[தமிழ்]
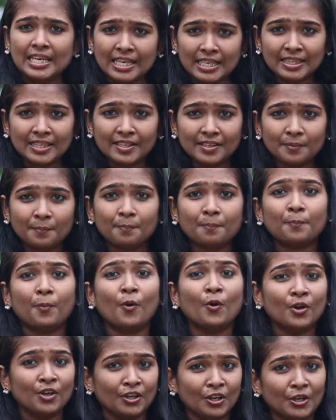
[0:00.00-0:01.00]
இந்த
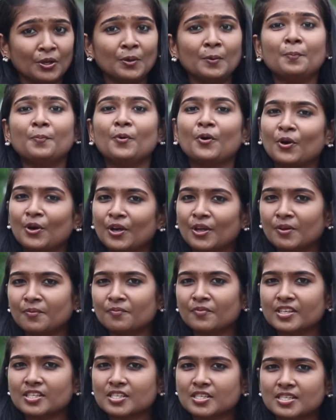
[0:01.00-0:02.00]
பொண்ணையும்
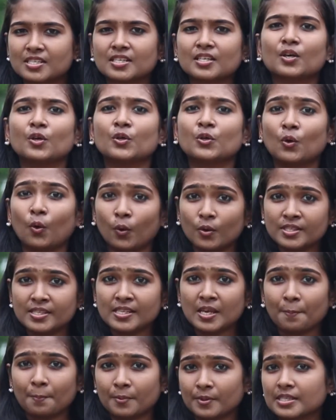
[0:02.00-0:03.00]
பொருளையும் வச்சுட்டு
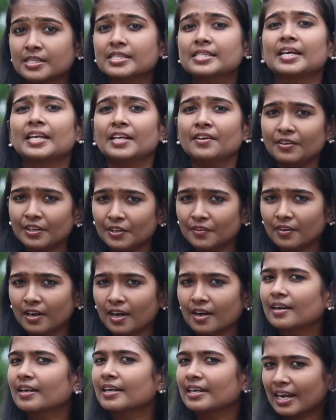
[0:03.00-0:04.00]
யோசேப்பு
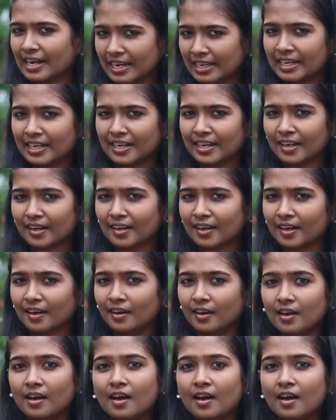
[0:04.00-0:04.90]
செலவிடுவாருன்னு நினைக்கிறீங்களா